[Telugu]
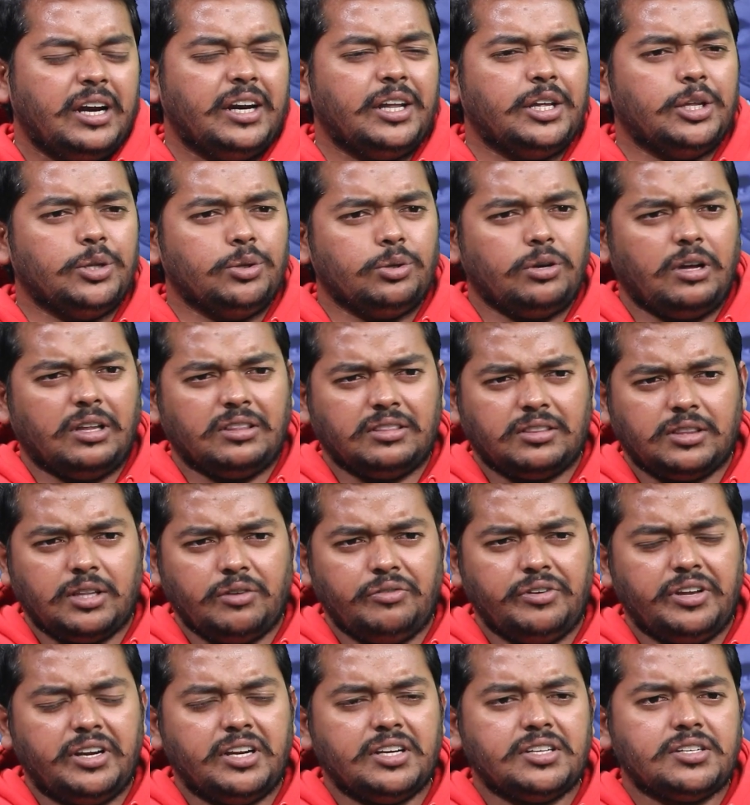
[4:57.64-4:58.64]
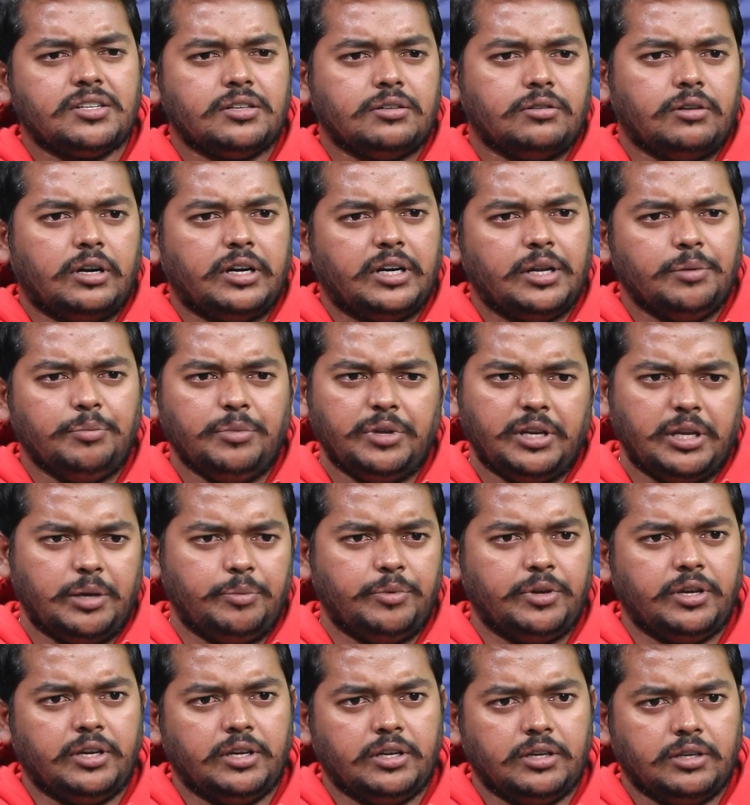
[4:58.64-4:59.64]
అంటే ఎందుకు అంత వేరియేషన్ అంటే
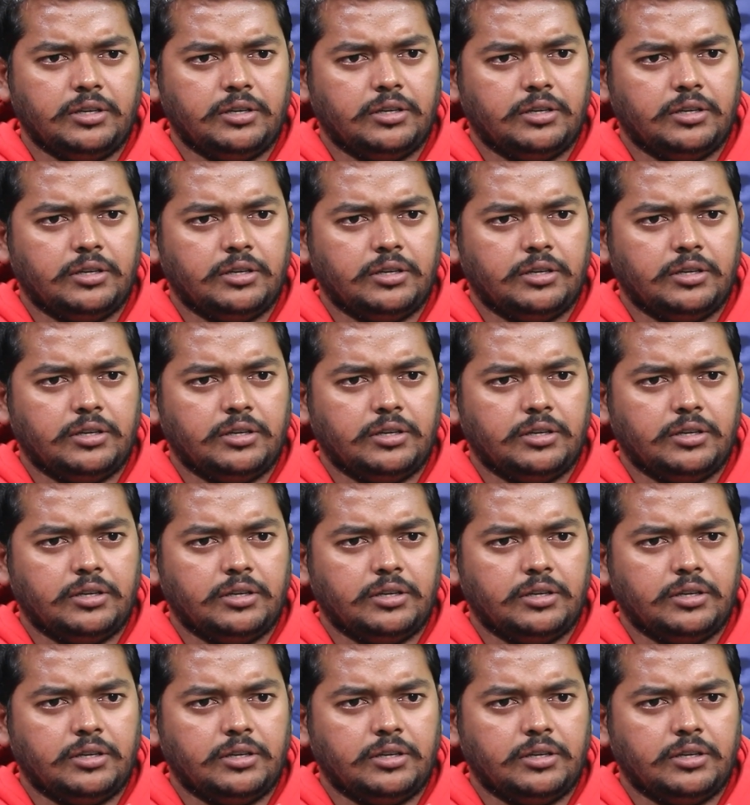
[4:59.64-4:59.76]
మీరేమి